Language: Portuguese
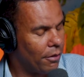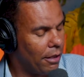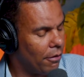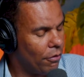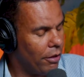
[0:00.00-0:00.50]

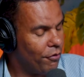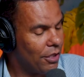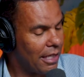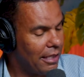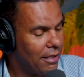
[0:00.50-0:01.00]
é, o livro de
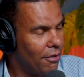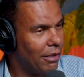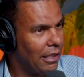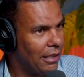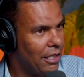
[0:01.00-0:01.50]
Isaías
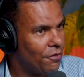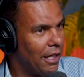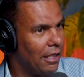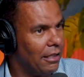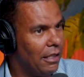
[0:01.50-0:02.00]
53
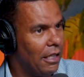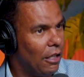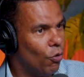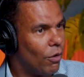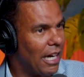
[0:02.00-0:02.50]
fala:
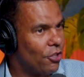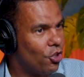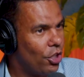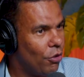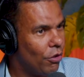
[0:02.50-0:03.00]
o
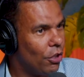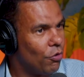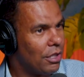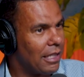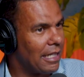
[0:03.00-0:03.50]
castigo que
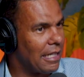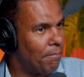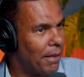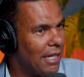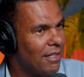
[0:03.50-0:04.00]
nos traz a
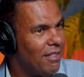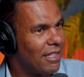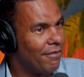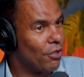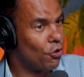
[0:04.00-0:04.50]
paz
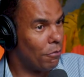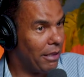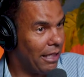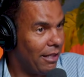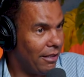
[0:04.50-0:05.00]
estava
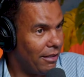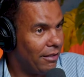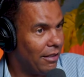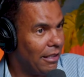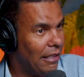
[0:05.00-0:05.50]
sobre ele,
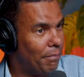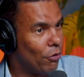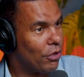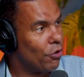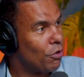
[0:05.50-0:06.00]
e
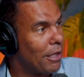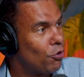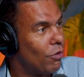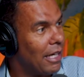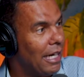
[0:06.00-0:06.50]
pelos seus
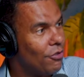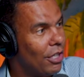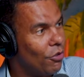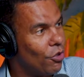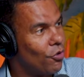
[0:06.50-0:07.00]
machucados é
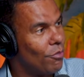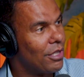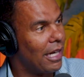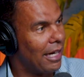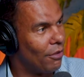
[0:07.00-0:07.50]
que nós somos
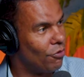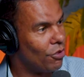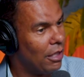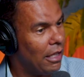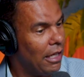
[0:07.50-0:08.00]
sarados.
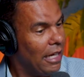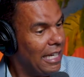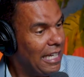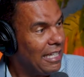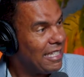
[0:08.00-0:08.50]

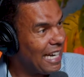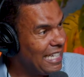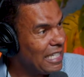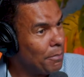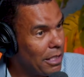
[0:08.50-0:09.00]
E
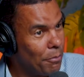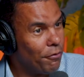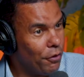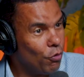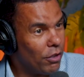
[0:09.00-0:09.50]
Isaías mesmo
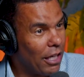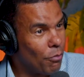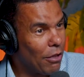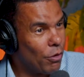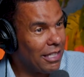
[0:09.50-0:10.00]
viu que era
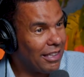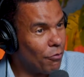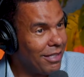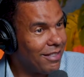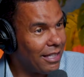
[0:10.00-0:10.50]
uma coisa
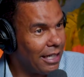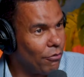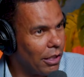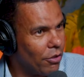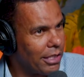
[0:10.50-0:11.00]
tão estranha
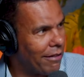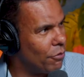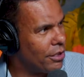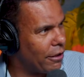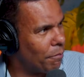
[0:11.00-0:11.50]
que Deus estava
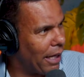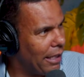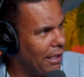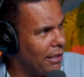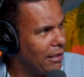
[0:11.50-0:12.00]
mostrando para
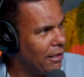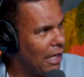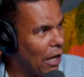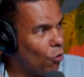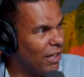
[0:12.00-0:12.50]
ele,
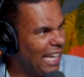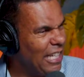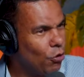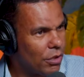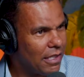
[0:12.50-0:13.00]
alguém
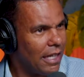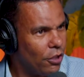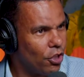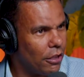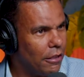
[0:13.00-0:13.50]

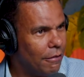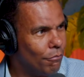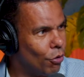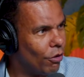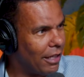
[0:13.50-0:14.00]
inocente
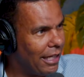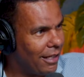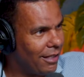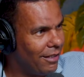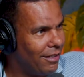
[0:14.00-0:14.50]

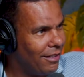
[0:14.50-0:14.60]
morrer